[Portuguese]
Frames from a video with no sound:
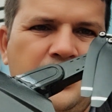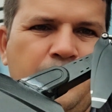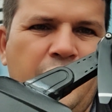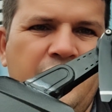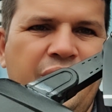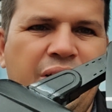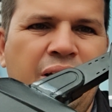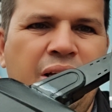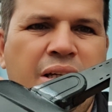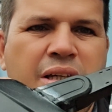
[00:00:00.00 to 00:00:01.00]
Pode ver
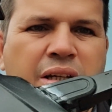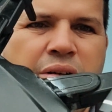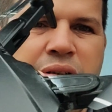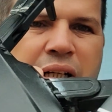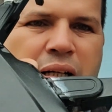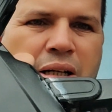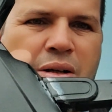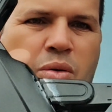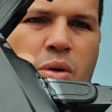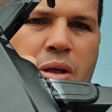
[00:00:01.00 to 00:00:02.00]
que eu já
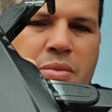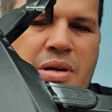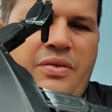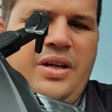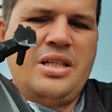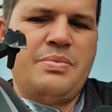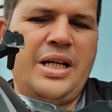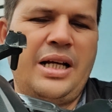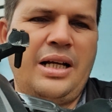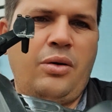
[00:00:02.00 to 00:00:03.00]
colei uma vez,
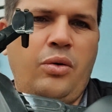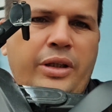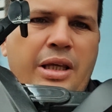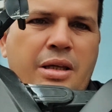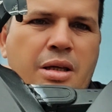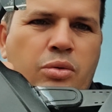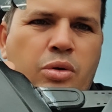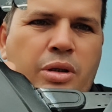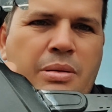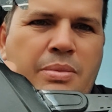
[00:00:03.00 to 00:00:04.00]
mas ontem eu
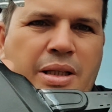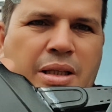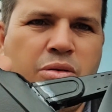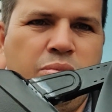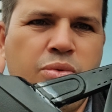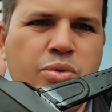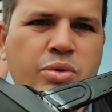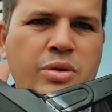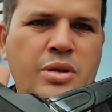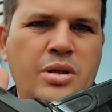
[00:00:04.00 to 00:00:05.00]
tornei bater no muro,